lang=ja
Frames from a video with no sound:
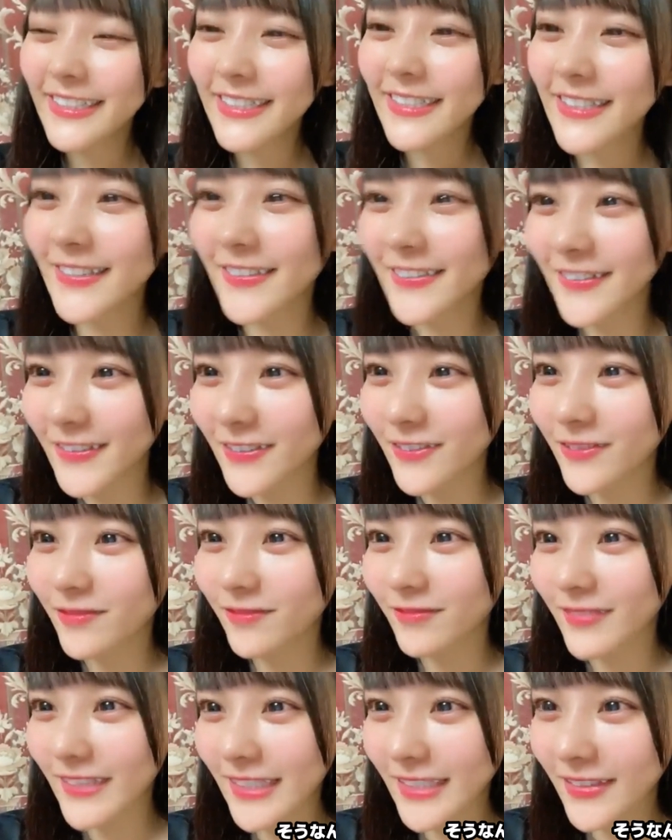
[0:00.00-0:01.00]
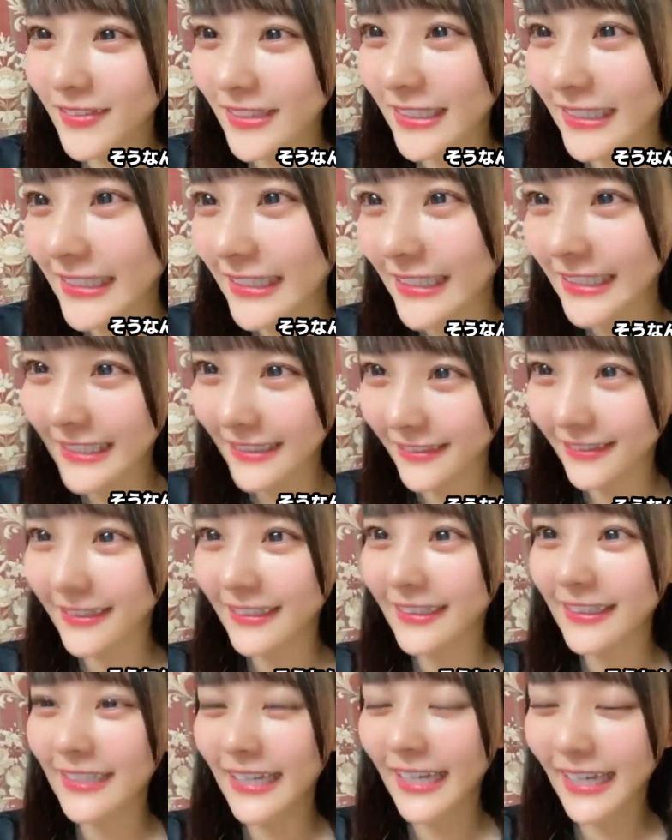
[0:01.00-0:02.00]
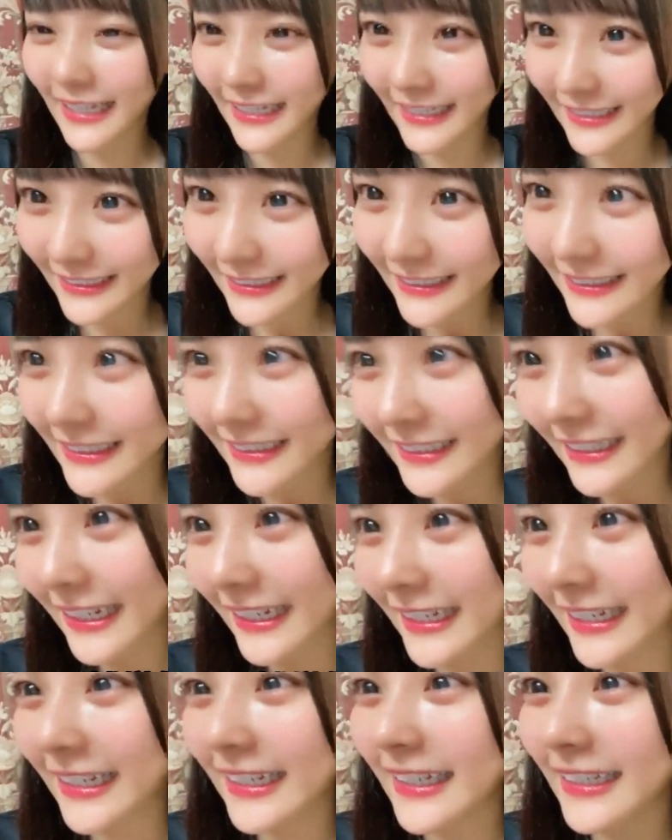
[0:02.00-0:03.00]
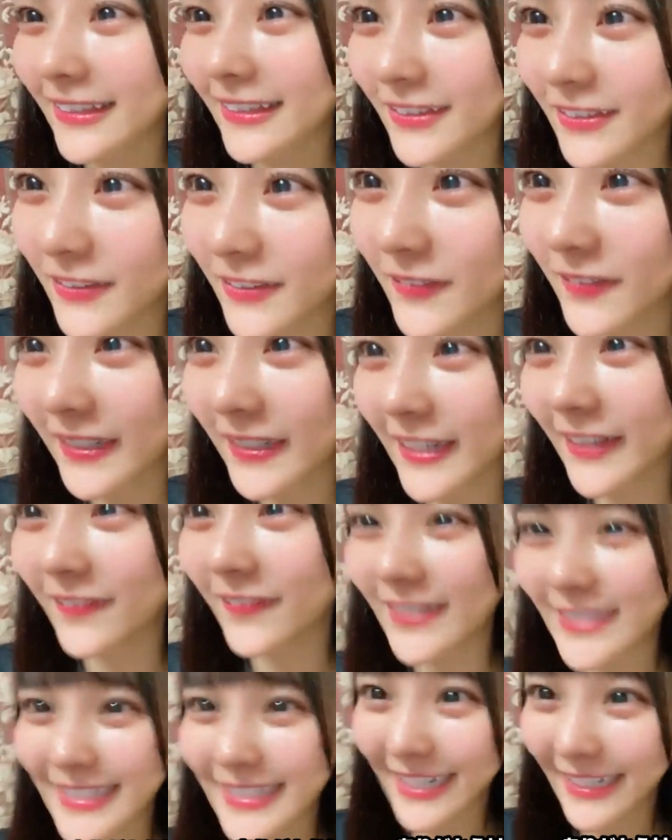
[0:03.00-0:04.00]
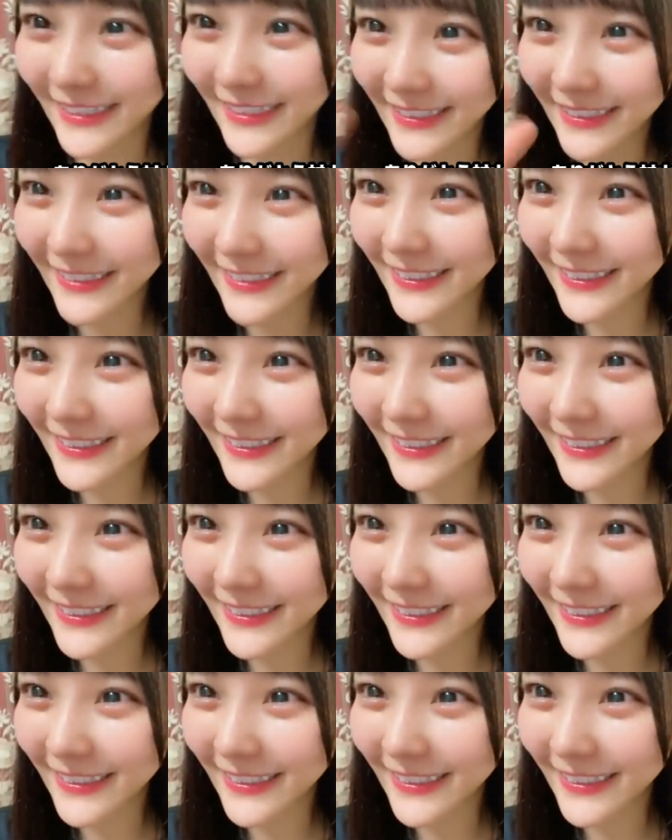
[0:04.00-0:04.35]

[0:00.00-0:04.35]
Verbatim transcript: そうなんです。はい。ありがとう、村山ちゃん。